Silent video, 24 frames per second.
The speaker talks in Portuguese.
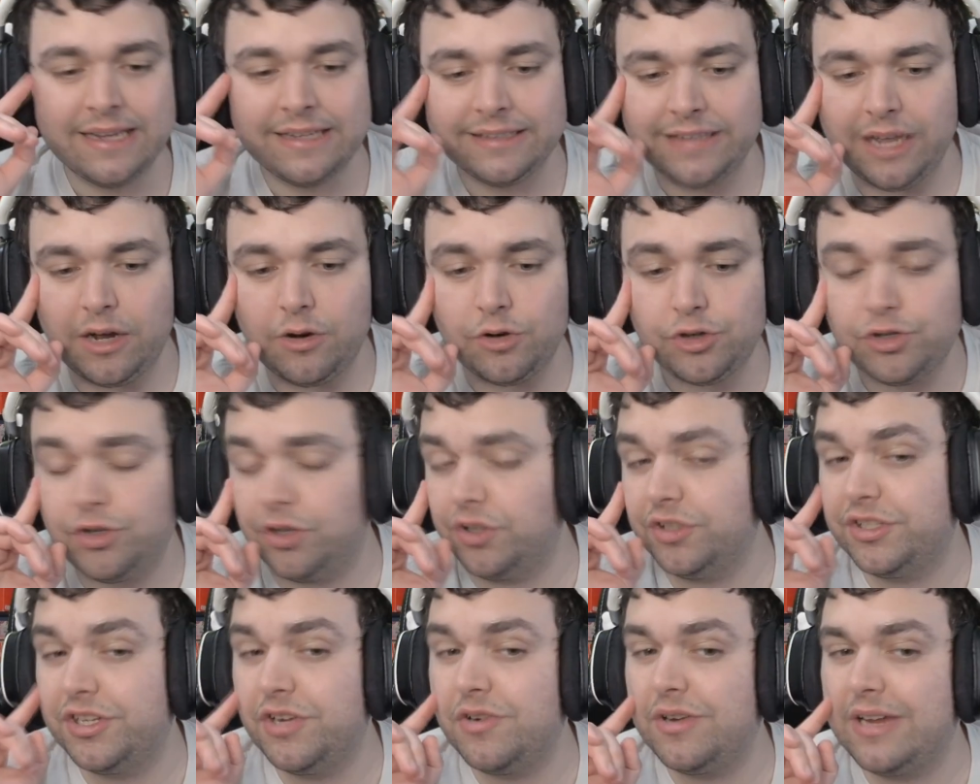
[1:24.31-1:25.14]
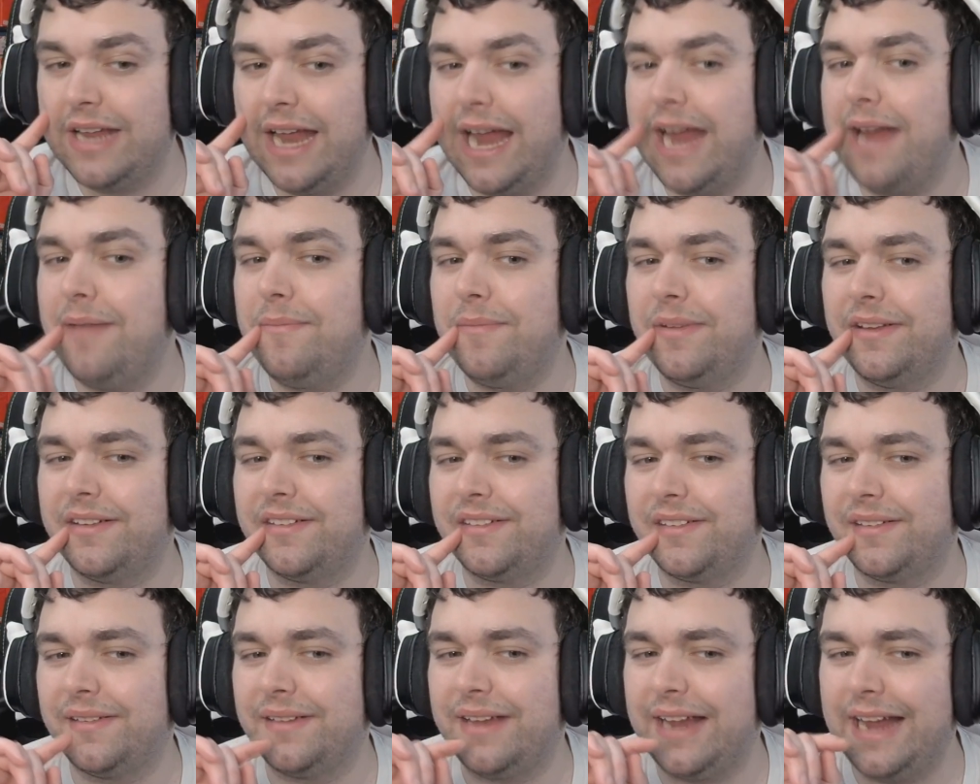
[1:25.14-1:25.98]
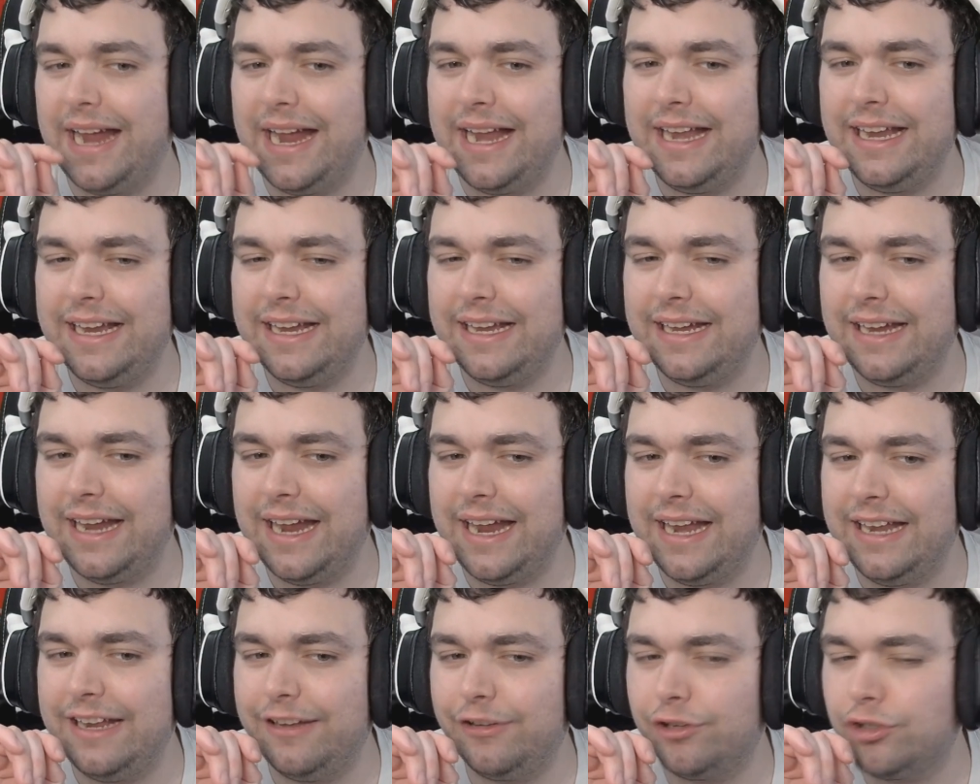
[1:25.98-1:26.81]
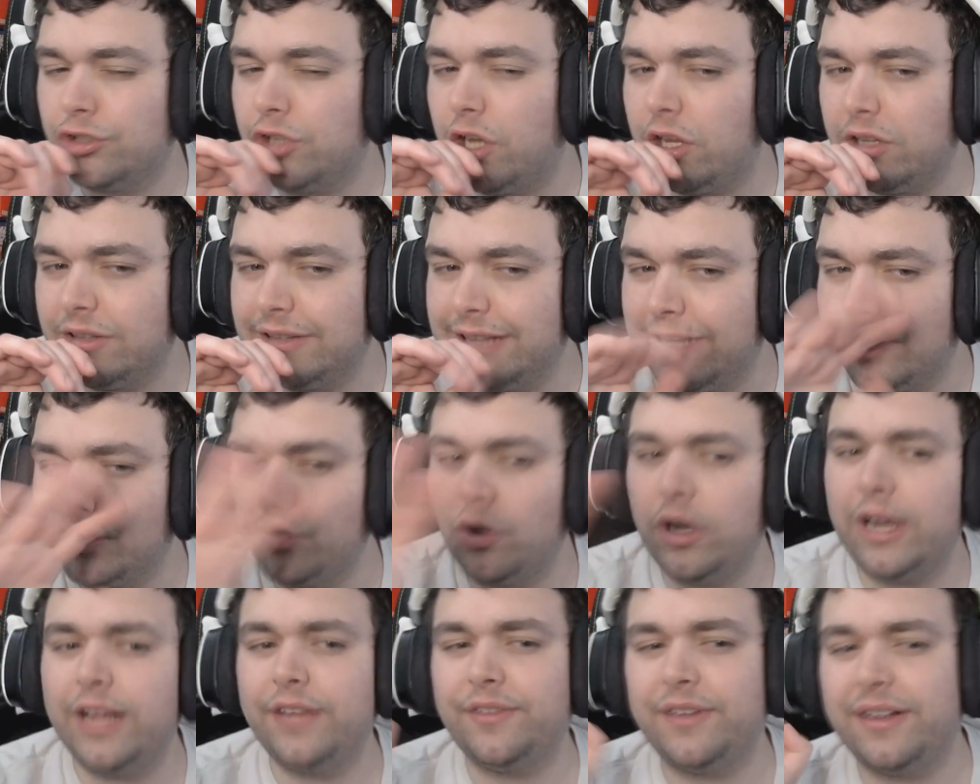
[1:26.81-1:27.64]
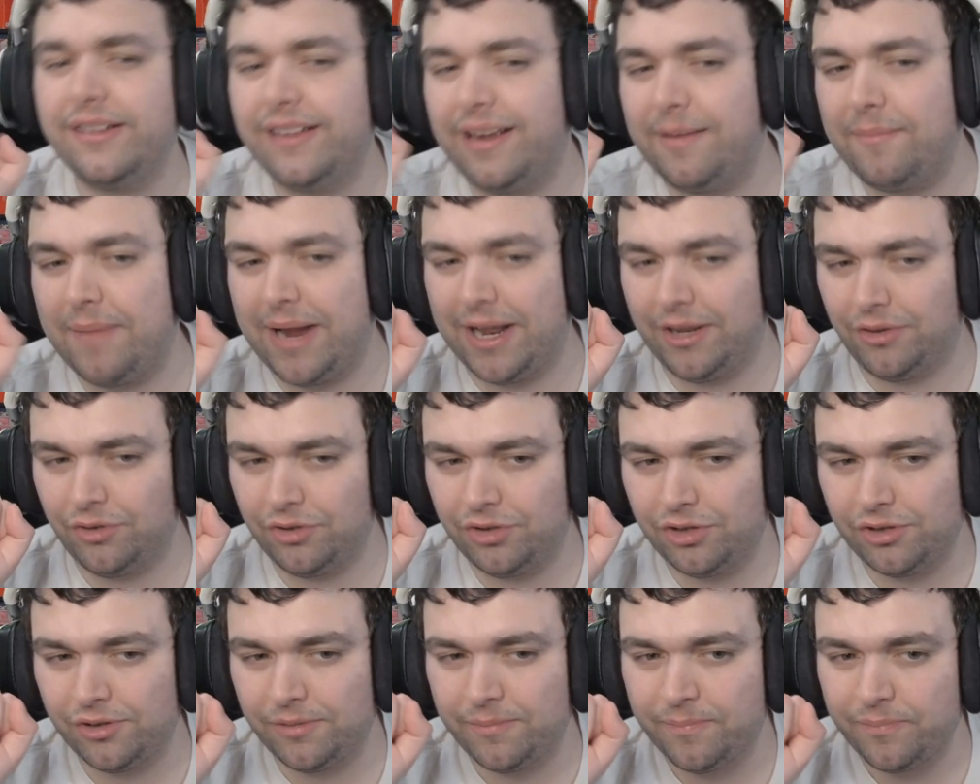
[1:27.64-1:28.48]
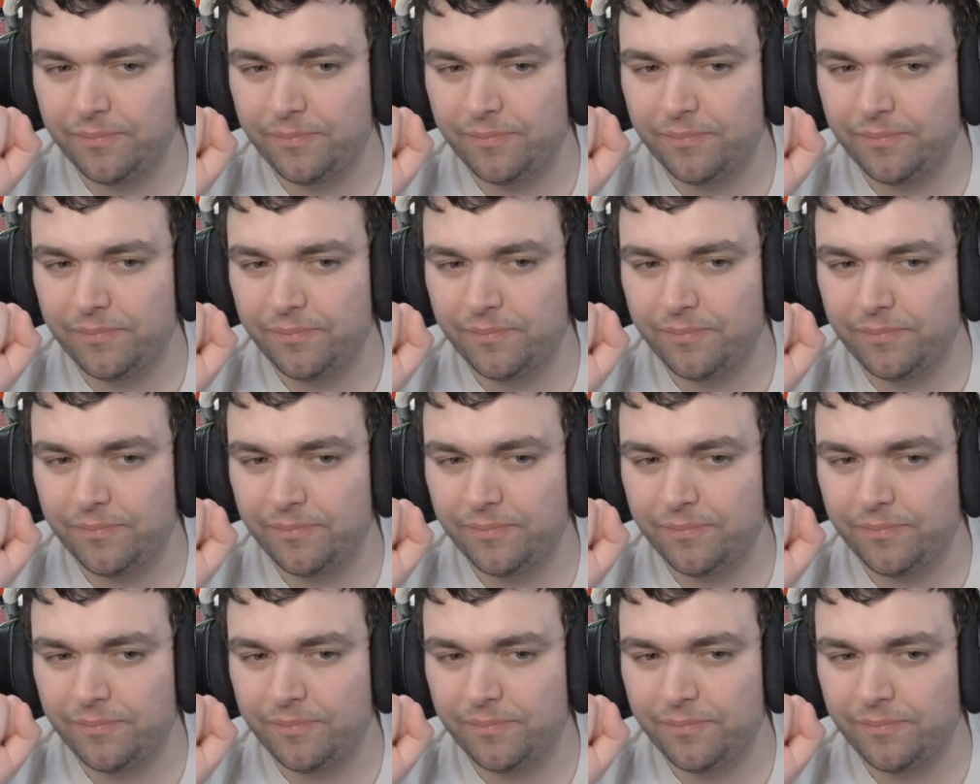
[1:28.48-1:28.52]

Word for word: Então o Josil Games, ele, ele solta dois vazamentos.